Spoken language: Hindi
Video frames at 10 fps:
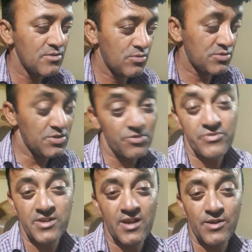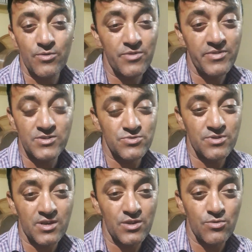तो चलो फिर क्या करें उन्हें फेस तो
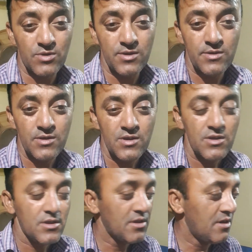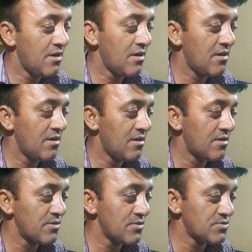करनी होगी
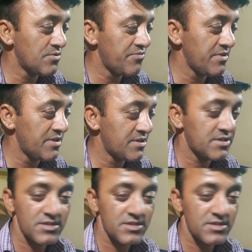और दोस्तों फिर